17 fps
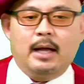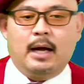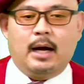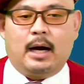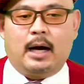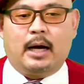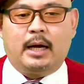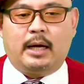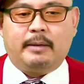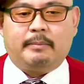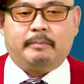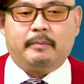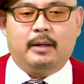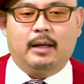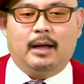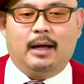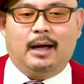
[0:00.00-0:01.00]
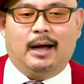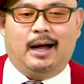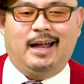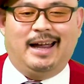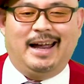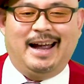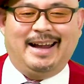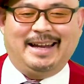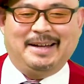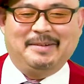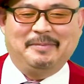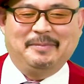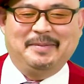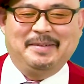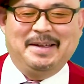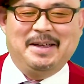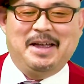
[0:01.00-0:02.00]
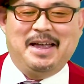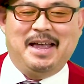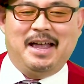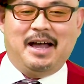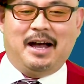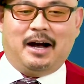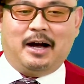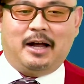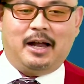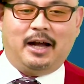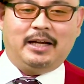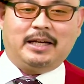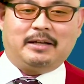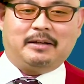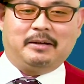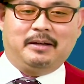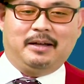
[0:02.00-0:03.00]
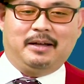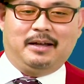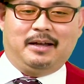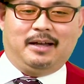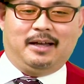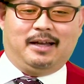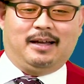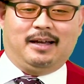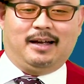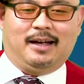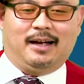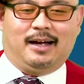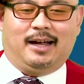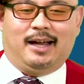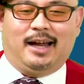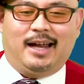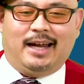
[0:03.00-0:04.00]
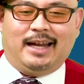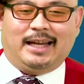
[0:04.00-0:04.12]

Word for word: 早い、早い、早い、早